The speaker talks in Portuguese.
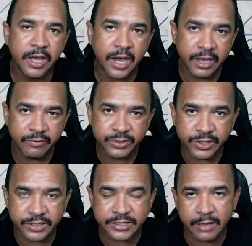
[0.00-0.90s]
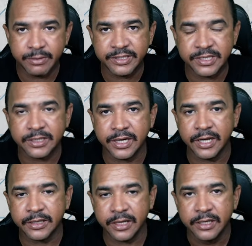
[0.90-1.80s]
Aí você já sabe que se
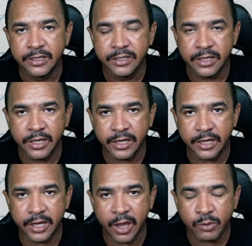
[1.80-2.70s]
trata eh, é,